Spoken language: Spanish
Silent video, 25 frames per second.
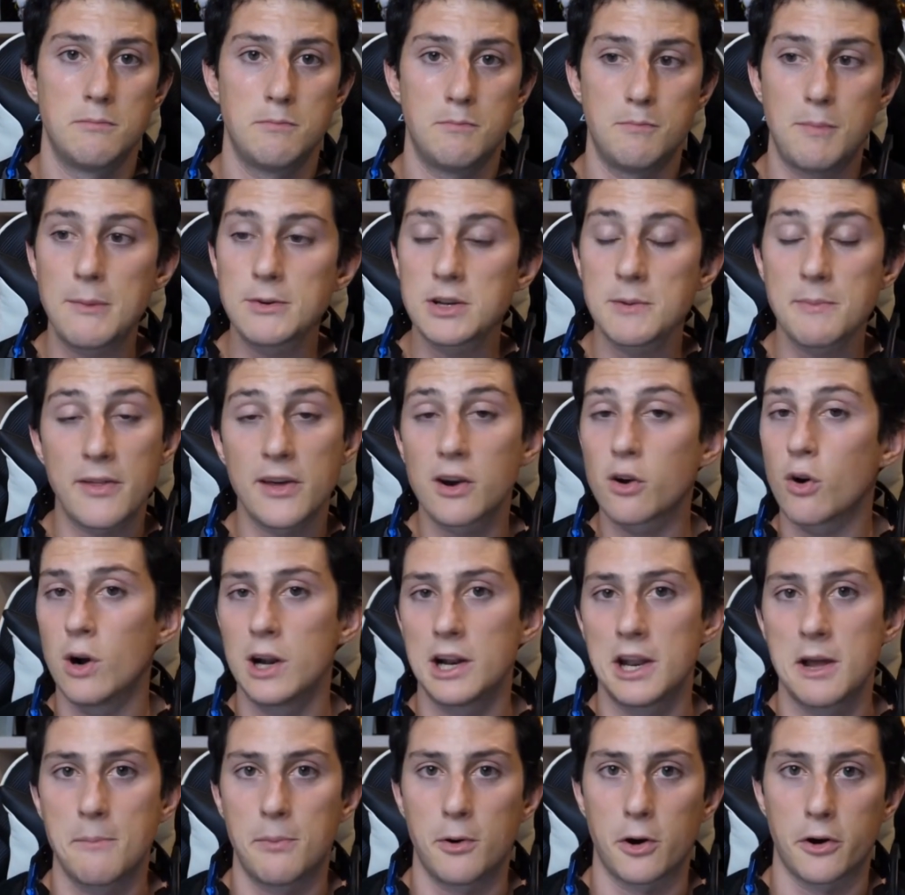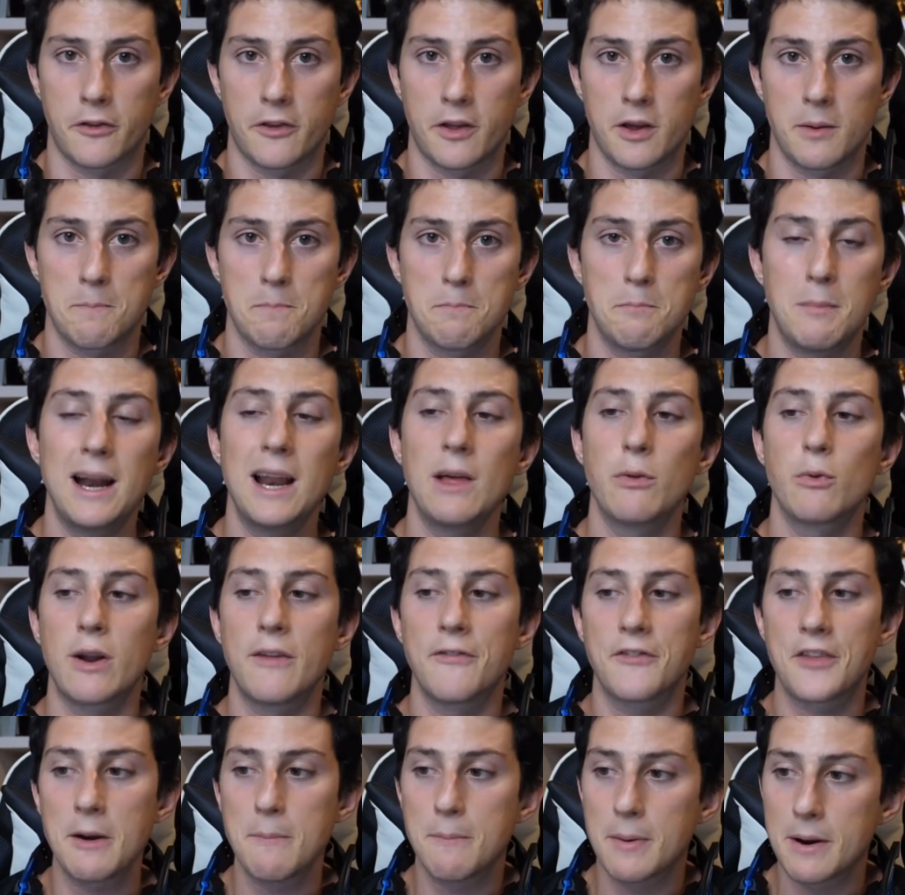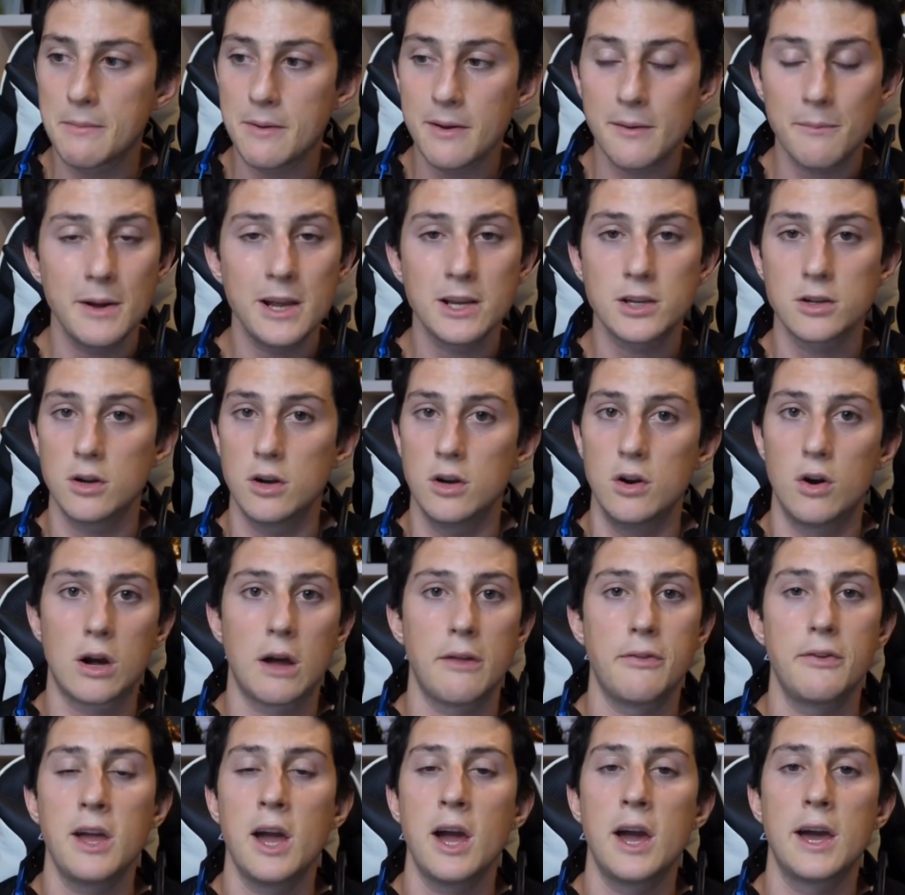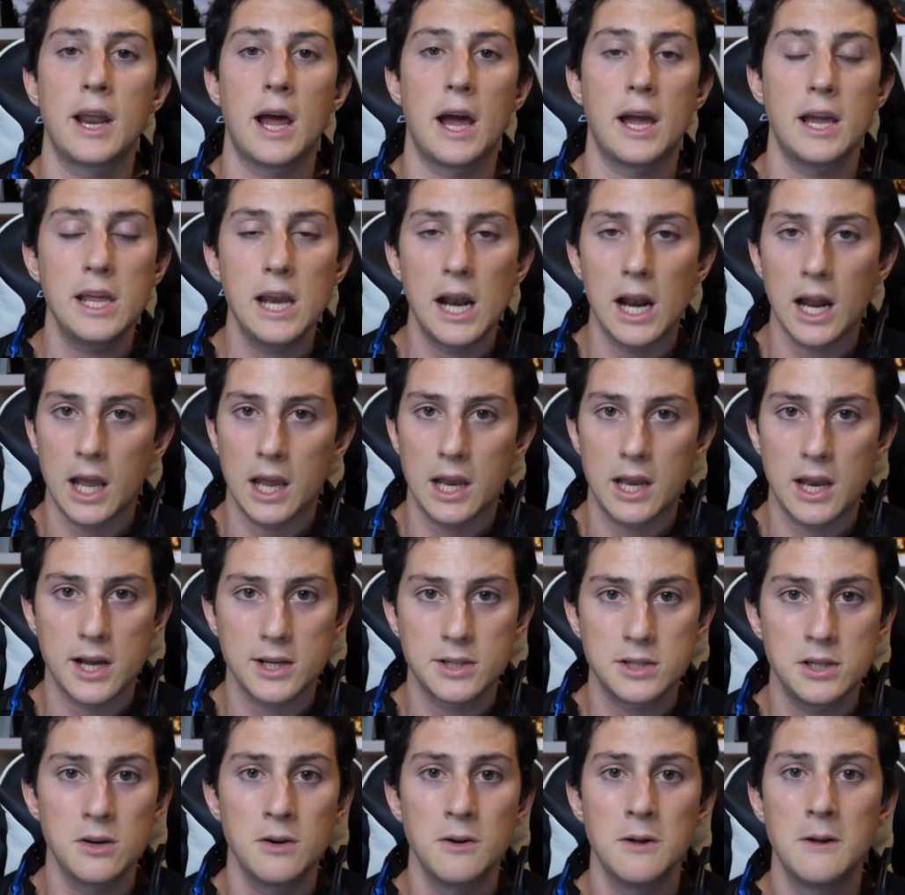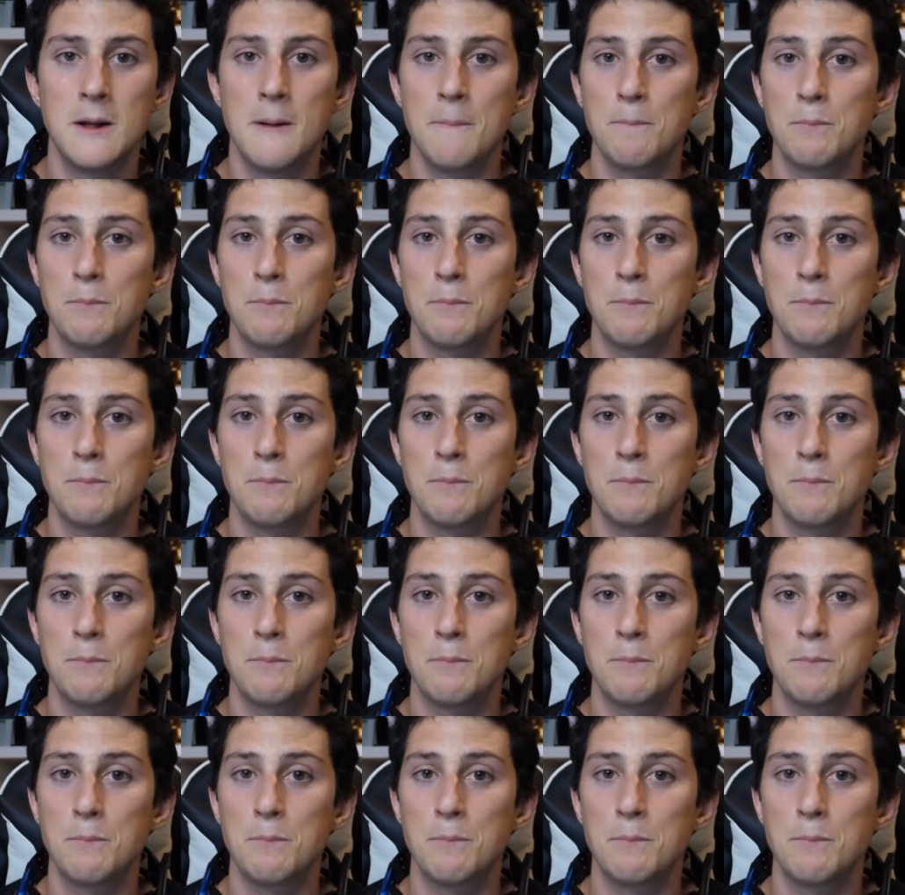Vamos a empezar con el deporte, ¿vale? Durante el primer mes lo que hacía era ir al gimnasio